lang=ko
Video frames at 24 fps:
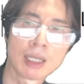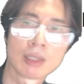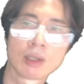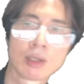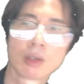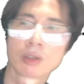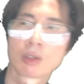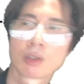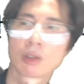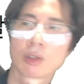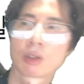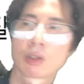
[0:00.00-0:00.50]

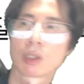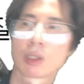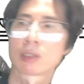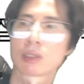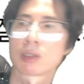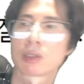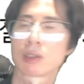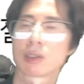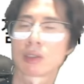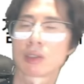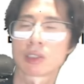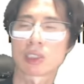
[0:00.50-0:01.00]

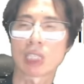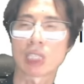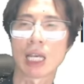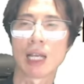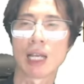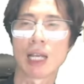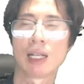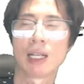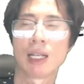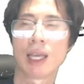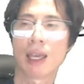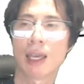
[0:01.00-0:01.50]
영역에서
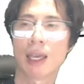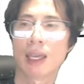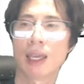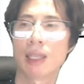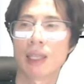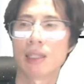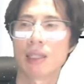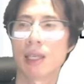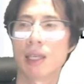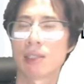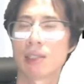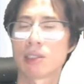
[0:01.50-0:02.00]
잘
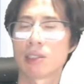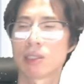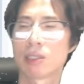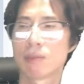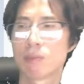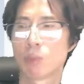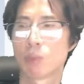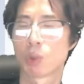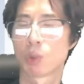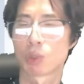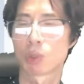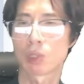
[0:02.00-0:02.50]

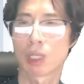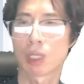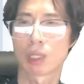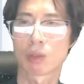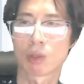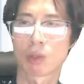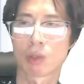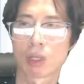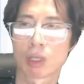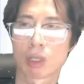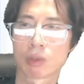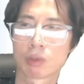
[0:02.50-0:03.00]
해내진
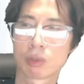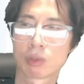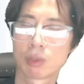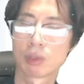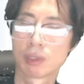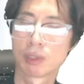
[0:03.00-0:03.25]
못하더라도